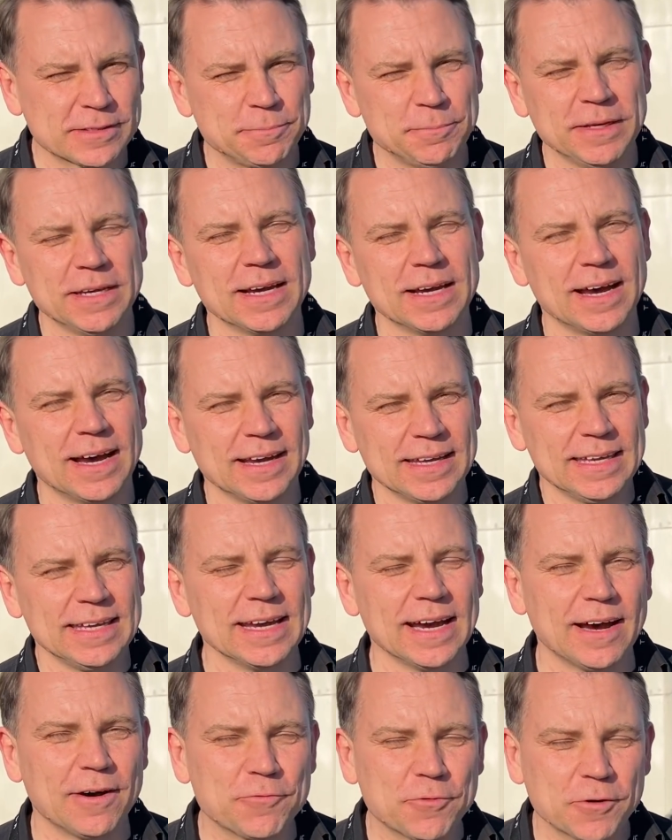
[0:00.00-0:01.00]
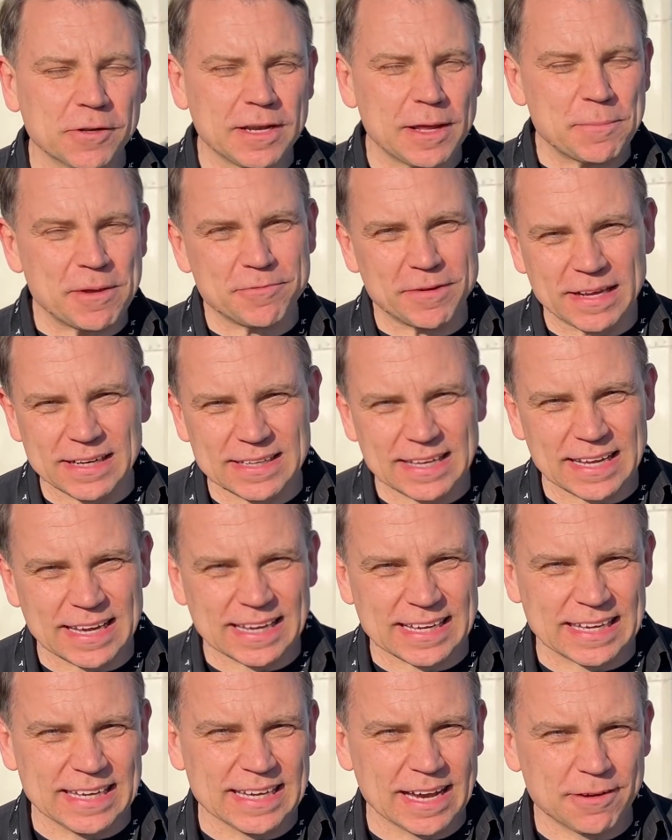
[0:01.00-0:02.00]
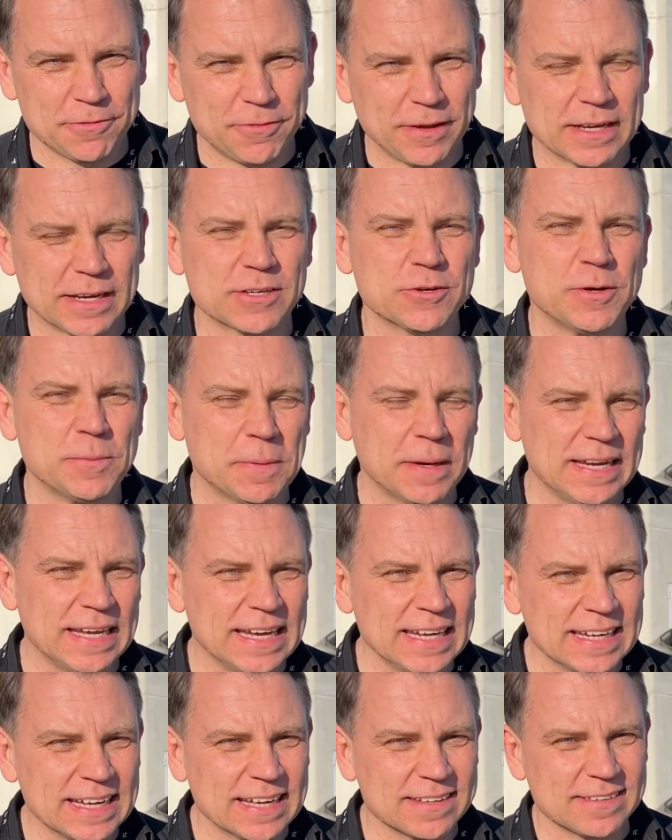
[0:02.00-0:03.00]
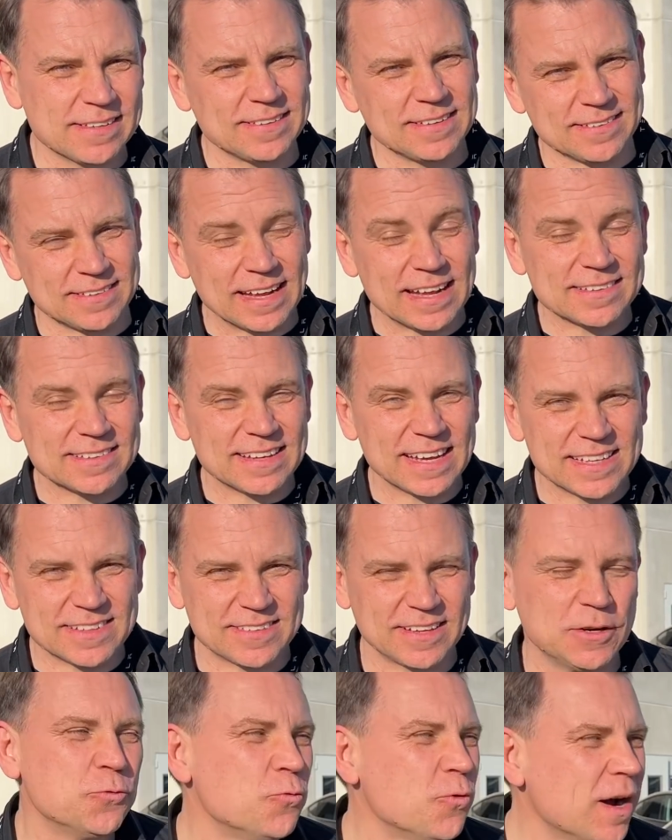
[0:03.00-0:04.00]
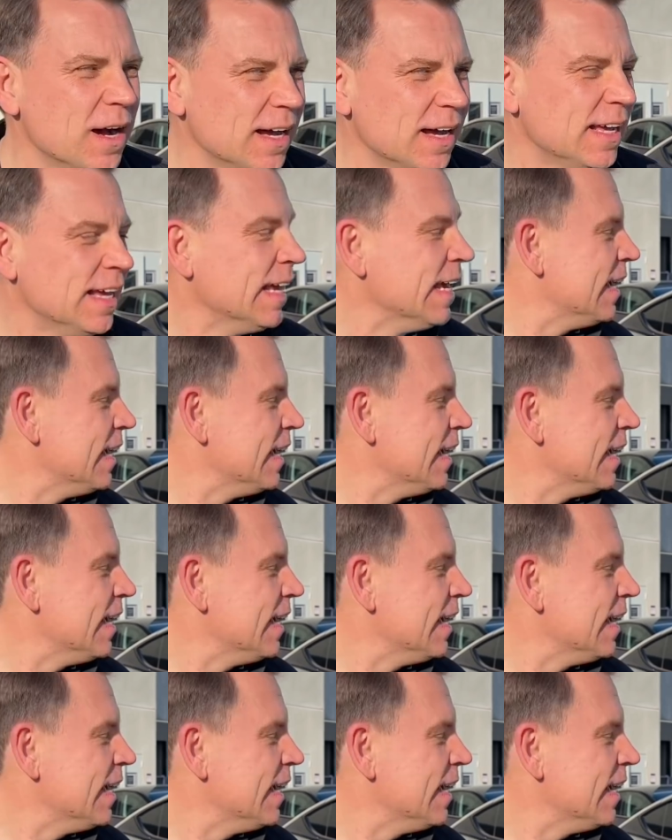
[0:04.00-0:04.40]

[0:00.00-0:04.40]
mir hier von dem Event der Gigafactory Berlin. Es ist jetzt nach 16 Uhr.